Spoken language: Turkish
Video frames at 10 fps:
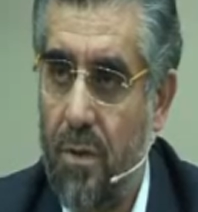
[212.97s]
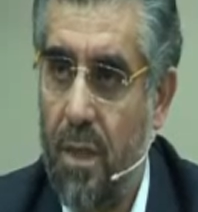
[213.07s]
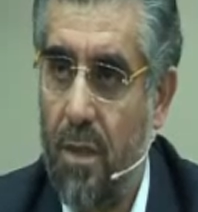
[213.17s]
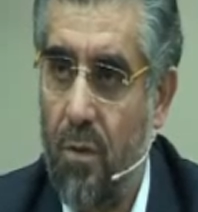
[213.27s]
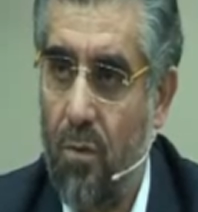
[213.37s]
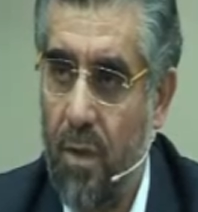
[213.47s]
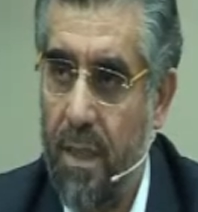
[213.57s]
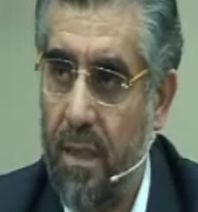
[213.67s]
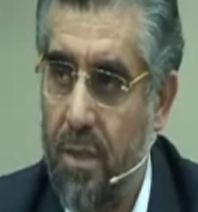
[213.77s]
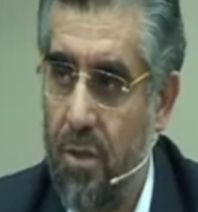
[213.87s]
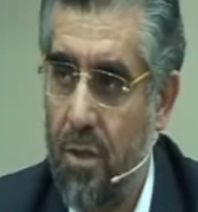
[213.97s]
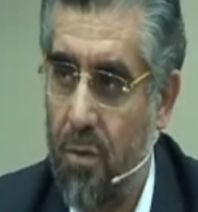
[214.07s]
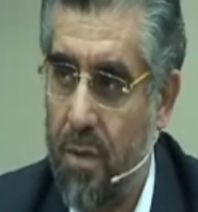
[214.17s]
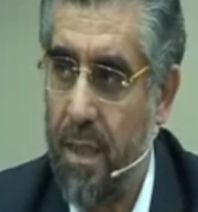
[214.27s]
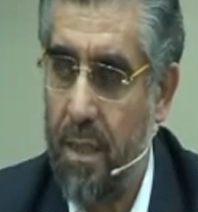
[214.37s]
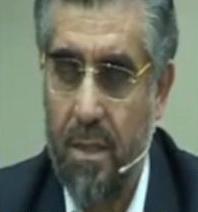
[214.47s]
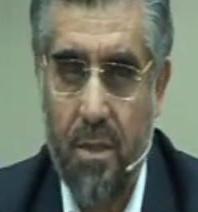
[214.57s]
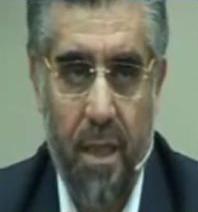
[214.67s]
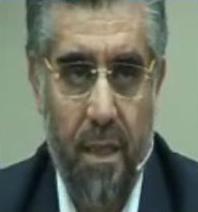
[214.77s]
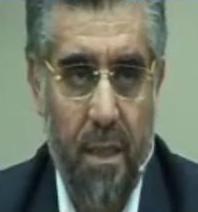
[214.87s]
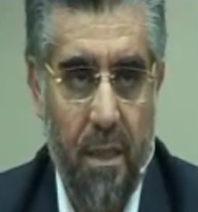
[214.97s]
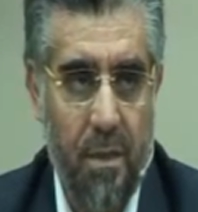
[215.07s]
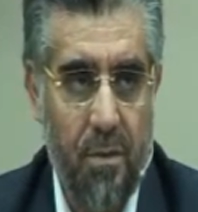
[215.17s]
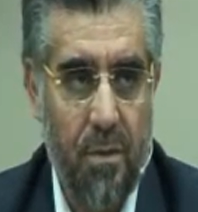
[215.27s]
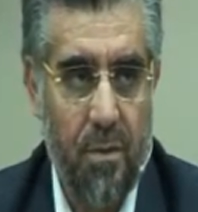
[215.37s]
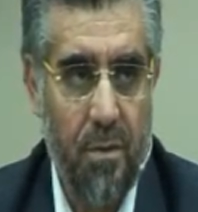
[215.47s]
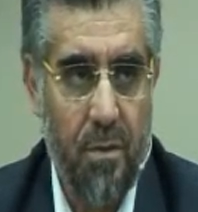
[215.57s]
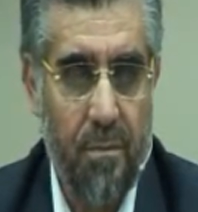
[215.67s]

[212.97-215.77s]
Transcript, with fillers: şey 17. 18. ayetlerinde diyor.